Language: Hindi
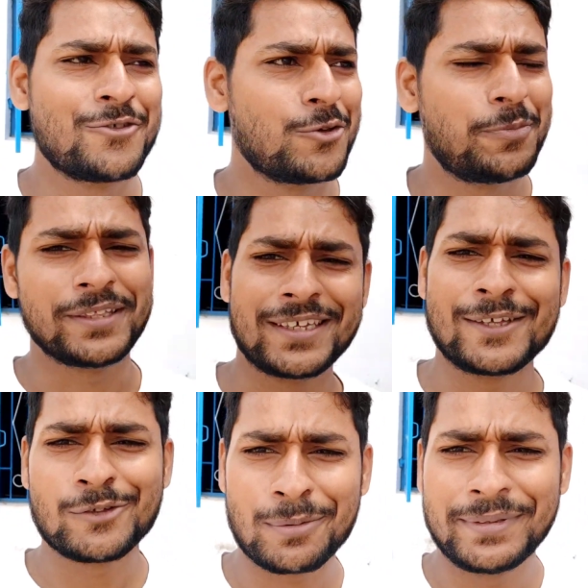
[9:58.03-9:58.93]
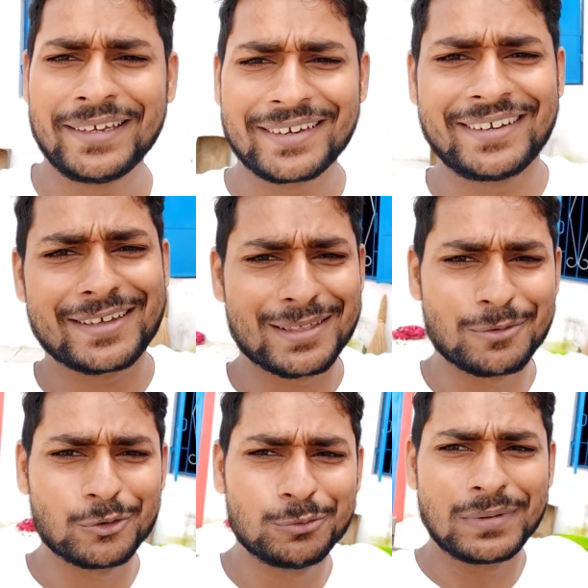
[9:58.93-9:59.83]
सो पीछे जो आप देख रहे हैं
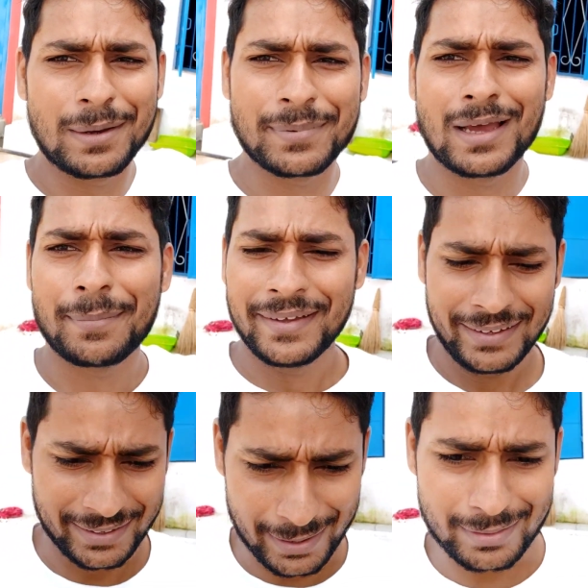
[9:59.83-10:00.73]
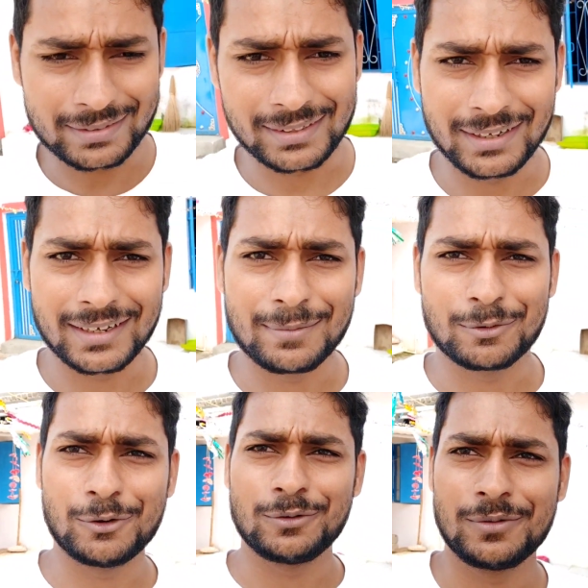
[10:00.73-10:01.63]
सब रूम में आप यहाँ पे रह सकते हैं अगर आपको